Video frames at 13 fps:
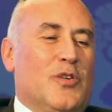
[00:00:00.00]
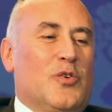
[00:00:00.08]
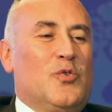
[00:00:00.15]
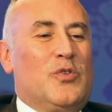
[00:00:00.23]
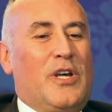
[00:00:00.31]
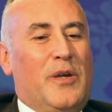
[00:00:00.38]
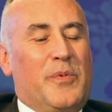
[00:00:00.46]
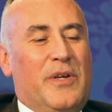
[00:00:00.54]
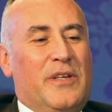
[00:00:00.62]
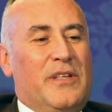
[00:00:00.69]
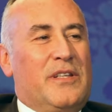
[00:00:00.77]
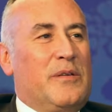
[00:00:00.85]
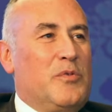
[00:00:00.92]
Günter Bey
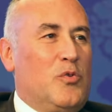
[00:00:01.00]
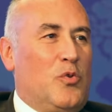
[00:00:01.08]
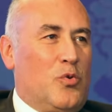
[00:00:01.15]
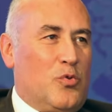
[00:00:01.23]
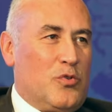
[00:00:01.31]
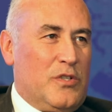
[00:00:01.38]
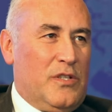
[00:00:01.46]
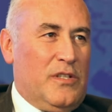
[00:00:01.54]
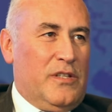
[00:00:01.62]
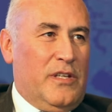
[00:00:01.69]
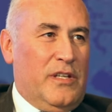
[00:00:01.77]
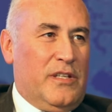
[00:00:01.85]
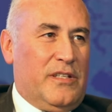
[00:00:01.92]
2009
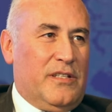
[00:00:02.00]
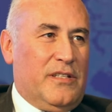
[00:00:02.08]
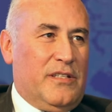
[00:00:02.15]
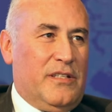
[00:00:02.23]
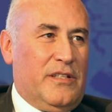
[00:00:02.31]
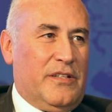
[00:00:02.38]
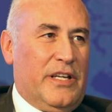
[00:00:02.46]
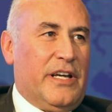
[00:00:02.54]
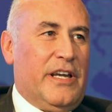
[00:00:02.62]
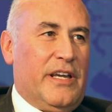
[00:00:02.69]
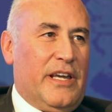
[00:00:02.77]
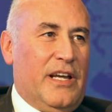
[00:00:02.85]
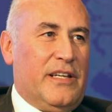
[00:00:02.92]
yılında ilk e,
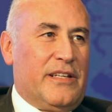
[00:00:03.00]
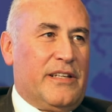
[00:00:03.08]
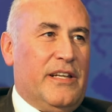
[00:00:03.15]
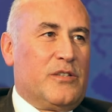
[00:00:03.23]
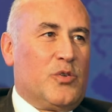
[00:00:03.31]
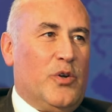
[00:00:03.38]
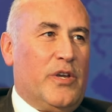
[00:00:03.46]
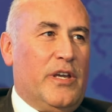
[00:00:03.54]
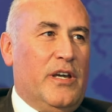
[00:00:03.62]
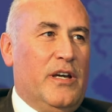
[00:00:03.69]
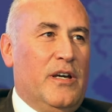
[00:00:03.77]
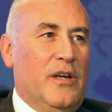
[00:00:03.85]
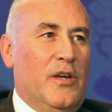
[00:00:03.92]
Riga'ya geldik
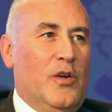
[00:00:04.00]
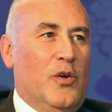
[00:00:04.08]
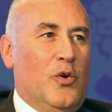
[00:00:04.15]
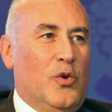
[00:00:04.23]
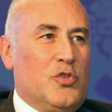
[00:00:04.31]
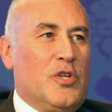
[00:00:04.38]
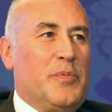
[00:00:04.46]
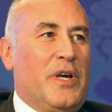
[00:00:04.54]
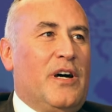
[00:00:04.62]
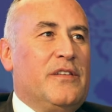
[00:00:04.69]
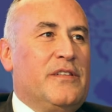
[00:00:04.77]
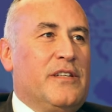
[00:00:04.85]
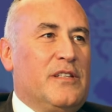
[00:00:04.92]
Letonya'ya. Önce bir
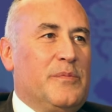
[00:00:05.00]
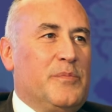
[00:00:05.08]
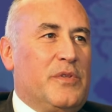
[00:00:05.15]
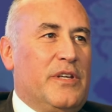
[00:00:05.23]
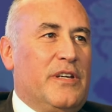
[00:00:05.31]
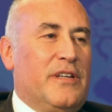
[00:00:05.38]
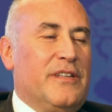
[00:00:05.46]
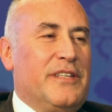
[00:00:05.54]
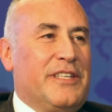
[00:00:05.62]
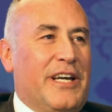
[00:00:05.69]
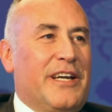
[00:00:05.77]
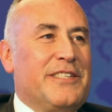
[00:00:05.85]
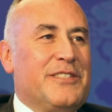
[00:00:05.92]
anlayalım diye.
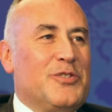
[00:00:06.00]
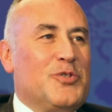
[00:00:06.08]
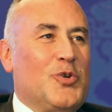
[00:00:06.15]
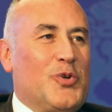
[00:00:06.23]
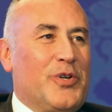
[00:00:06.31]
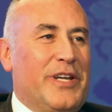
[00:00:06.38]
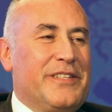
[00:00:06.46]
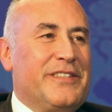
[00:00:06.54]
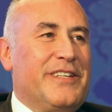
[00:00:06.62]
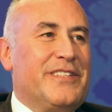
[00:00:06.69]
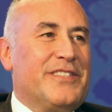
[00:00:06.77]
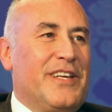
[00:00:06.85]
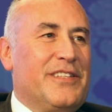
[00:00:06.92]
Hikayesi çok
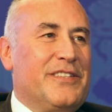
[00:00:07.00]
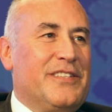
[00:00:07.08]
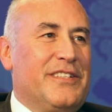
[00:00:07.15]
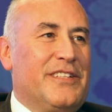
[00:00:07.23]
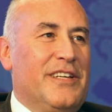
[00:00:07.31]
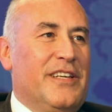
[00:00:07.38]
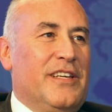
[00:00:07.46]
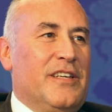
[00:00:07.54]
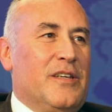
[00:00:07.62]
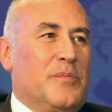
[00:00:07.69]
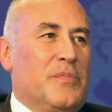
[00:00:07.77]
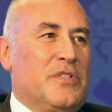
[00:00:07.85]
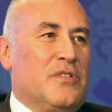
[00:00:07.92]
enteresandır.
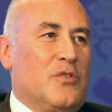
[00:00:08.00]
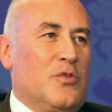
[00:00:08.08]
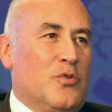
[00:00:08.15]
Biz